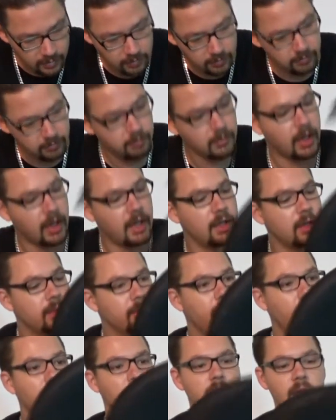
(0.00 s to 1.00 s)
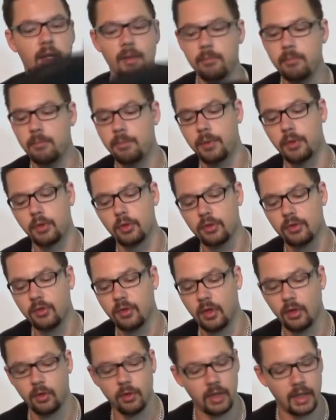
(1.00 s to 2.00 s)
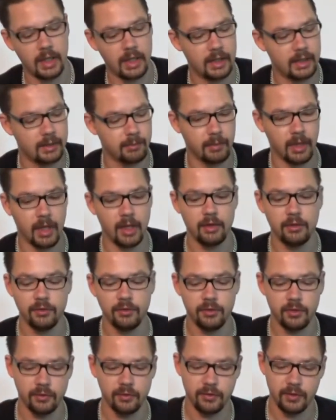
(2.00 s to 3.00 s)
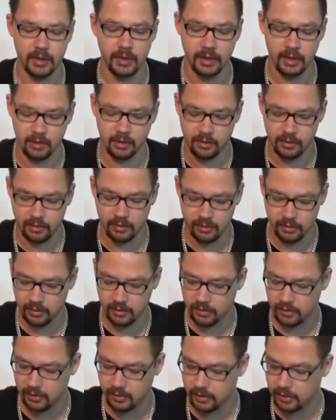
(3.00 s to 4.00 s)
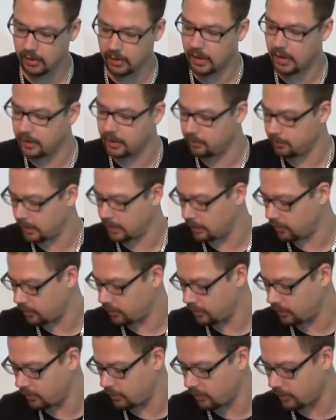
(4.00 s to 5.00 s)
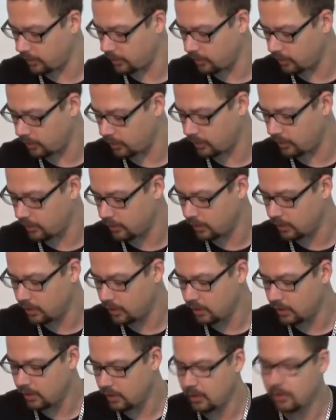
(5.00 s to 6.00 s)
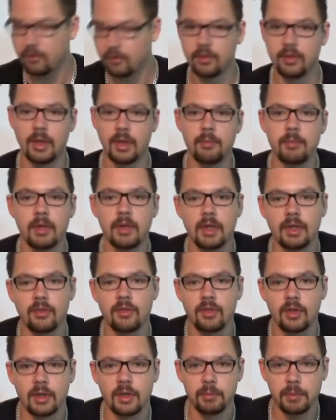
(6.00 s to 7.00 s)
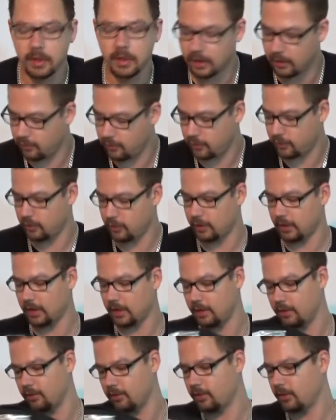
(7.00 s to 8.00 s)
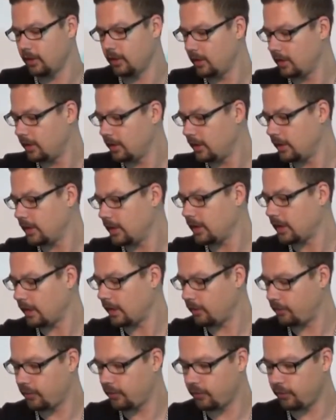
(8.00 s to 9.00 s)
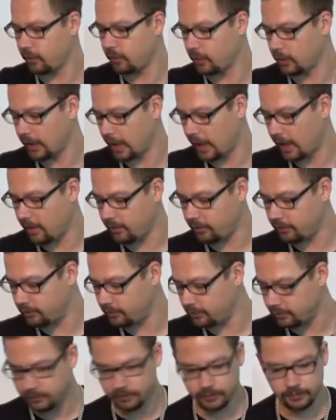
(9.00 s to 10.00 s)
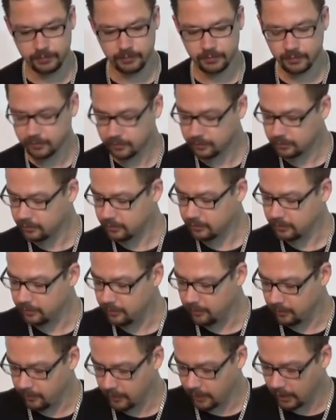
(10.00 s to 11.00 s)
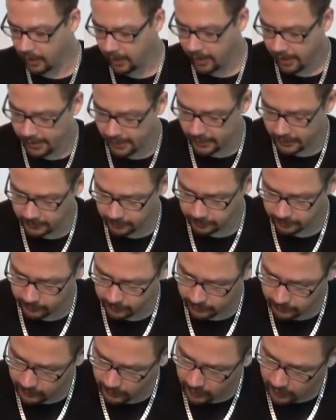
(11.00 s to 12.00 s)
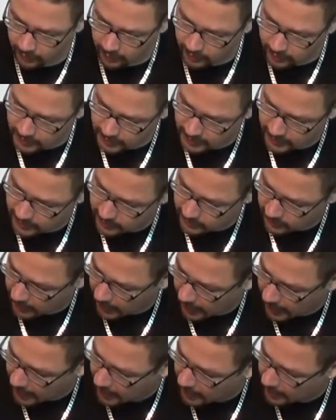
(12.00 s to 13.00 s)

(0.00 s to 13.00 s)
meine Madame plus auch allgemein, für vielleicht äh, äh, allgemein so ein, so ein, so wie nennt man das denn? Ich bin kein Fotograf. Aber für Fotografen ähm, sind das so eine